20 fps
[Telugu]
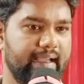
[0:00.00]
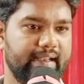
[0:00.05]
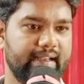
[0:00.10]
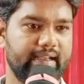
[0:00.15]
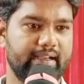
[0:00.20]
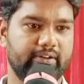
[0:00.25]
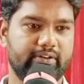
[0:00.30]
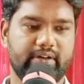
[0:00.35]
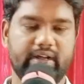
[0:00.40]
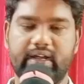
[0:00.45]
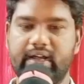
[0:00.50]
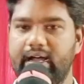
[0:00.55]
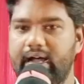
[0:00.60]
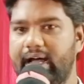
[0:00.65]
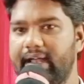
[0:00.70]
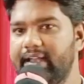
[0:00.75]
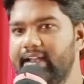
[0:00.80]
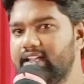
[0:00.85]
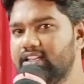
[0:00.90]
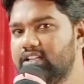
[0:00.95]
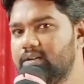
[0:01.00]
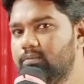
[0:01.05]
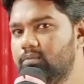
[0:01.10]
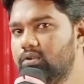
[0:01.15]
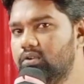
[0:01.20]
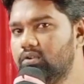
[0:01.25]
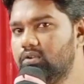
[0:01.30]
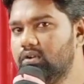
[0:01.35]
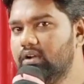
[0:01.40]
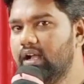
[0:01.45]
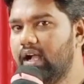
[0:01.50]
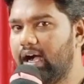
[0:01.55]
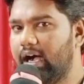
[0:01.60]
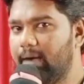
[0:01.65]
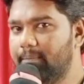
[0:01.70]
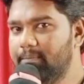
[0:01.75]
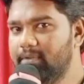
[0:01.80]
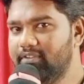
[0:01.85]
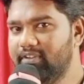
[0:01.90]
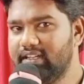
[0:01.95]
ఆయన యొక్క అన్నదమ్ములు
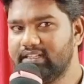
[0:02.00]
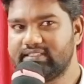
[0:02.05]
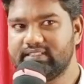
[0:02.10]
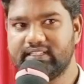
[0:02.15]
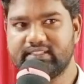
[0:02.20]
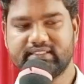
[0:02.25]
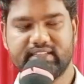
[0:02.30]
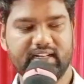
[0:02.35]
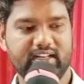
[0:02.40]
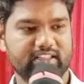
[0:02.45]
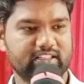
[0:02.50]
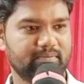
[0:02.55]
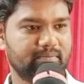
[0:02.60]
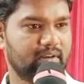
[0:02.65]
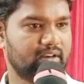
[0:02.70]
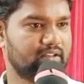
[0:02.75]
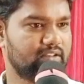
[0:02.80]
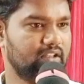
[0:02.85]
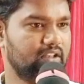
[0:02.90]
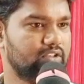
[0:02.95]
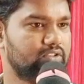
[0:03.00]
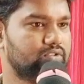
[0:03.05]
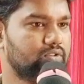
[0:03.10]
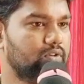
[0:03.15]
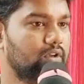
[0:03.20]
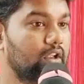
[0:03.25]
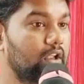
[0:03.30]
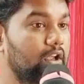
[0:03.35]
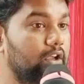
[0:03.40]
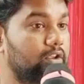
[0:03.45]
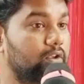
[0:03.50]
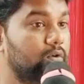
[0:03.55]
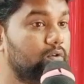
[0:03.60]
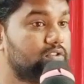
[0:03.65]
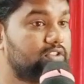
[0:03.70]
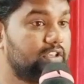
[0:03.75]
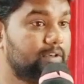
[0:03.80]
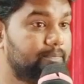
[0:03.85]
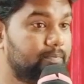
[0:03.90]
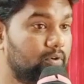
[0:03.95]
అమ్మివేసిన సంగతి మనకు తెలుసు
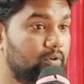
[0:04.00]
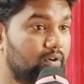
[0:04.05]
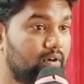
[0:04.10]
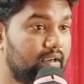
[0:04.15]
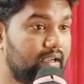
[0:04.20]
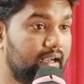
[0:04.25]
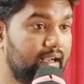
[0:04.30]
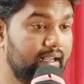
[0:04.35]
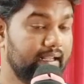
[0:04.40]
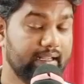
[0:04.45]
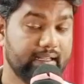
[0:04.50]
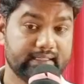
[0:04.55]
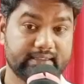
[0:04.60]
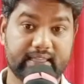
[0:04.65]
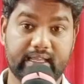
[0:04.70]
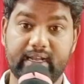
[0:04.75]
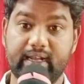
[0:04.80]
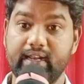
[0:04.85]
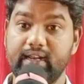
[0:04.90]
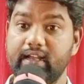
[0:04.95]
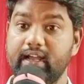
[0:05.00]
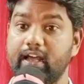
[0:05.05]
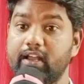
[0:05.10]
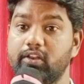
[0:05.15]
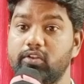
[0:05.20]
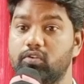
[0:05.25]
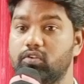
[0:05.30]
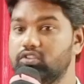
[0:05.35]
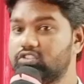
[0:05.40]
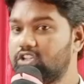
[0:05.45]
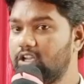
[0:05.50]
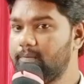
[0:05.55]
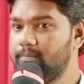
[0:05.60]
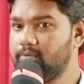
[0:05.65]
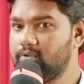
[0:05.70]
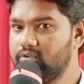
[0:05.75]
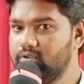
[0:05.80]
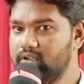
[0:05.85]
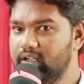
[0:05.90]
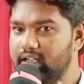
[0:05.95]
యోసేపు యొక్క తండ్రి గారు
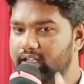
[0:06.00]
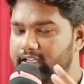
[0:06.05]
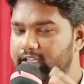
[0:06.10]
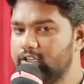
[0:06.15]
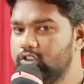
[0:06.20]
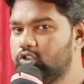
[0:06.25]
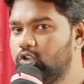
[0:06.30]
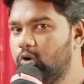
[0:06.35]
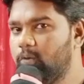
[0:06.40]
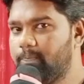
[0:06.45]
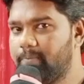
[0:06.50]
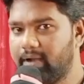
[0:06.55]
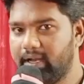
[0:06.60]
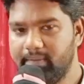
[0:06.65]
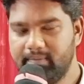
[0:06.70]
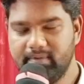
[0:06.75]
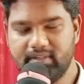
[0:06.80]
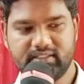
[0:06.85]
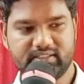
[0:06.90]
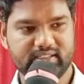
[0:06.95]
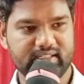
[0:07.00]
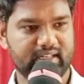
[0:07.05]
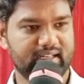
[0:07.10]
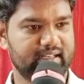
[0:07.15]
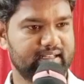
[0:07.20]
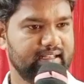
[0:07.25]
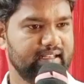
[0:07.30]
యోసేపును ఎంతో ప్రేమించిన